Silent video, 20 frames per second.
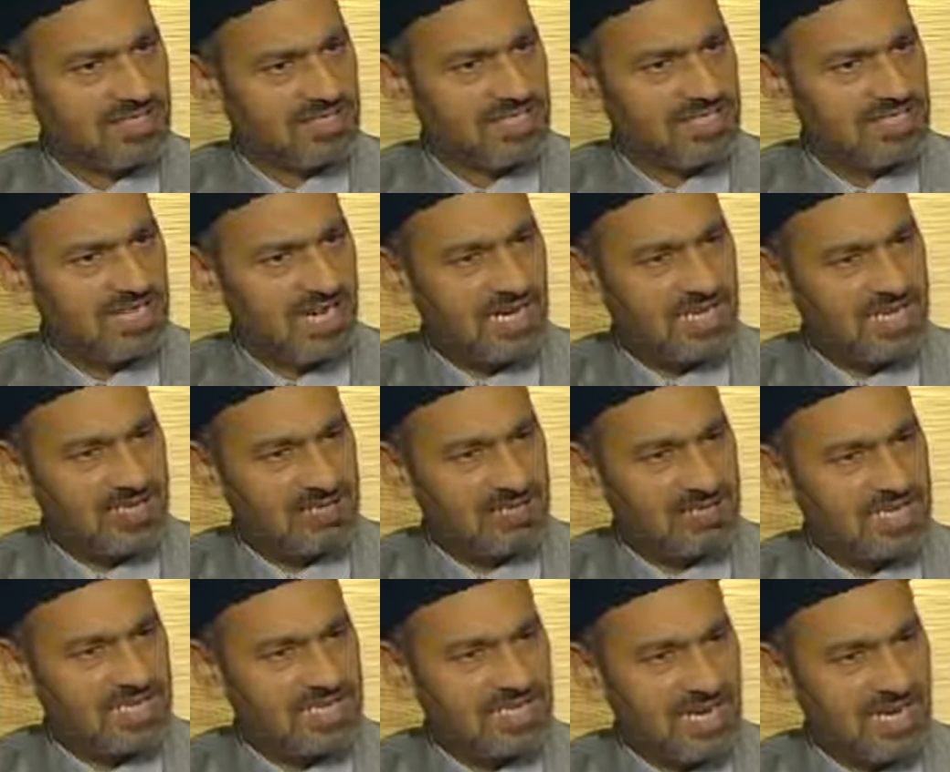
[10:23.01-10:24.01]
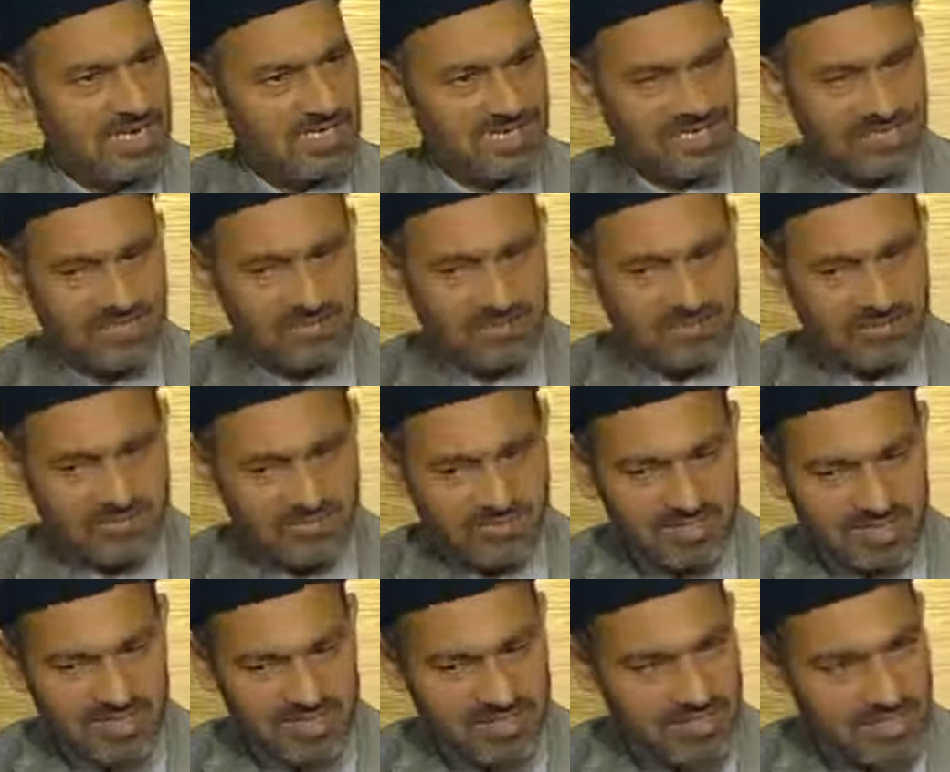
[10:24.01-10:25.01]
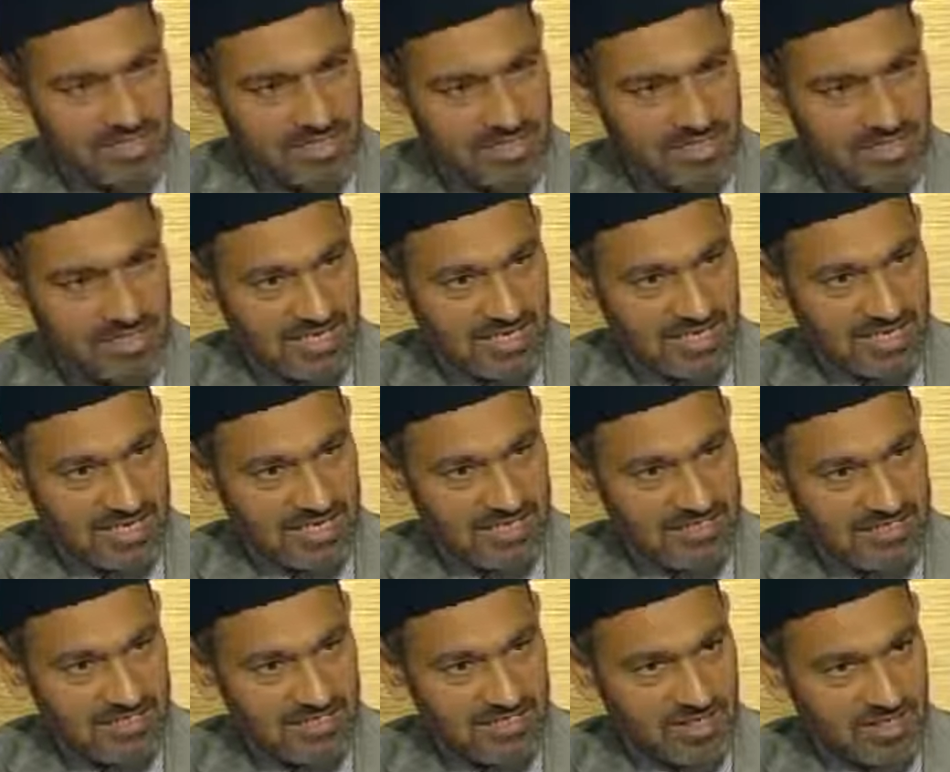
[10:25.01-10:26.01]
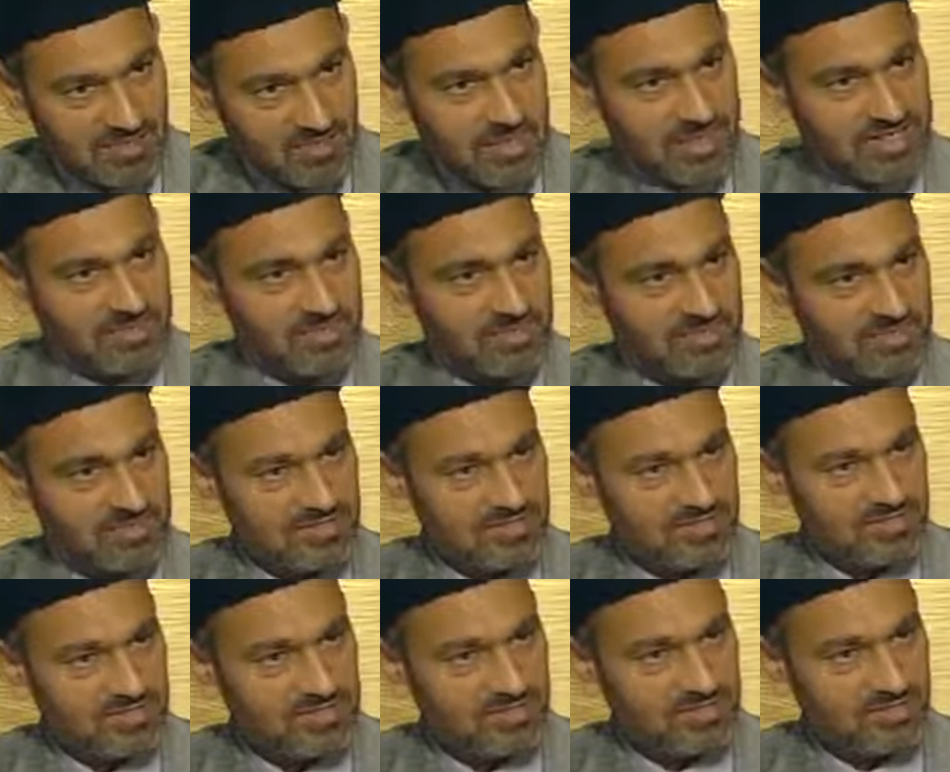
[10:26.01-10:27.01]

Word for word: Din alimleri artık İsa'nın inancını kabul etmiş